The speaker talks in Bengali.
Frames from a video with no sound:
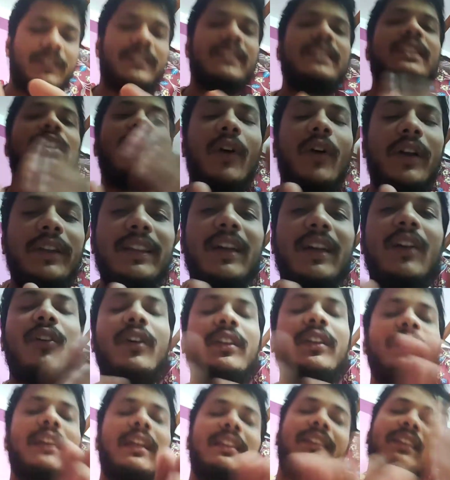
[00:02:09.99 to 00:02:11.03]
কী হয় না
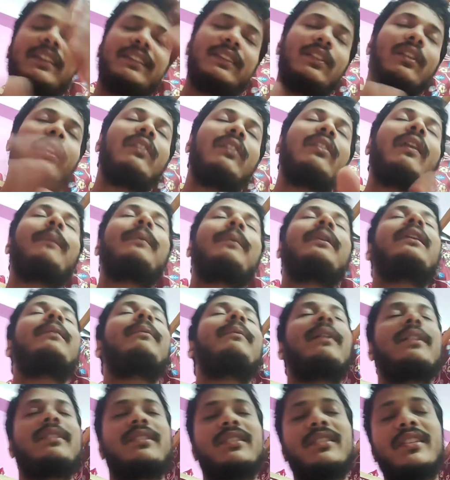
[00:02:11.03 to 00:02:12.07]
হয় তা দেখতে হলে কিন্তু আপনাকে
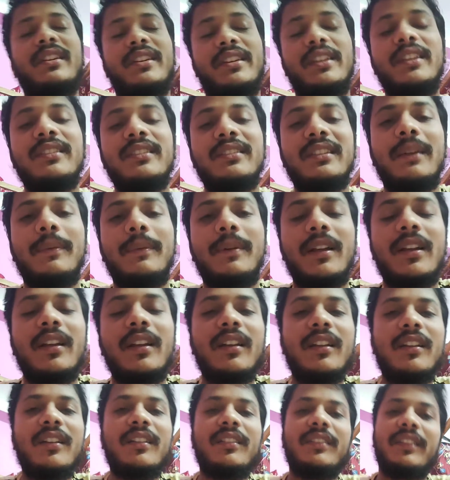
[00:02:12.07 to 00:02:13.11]
বাদশাহ কিং সিনেমাটা
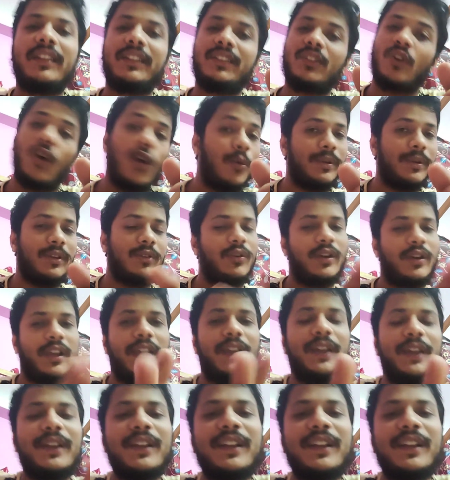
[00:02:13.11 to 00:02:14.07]
দেখতে হবে ওকে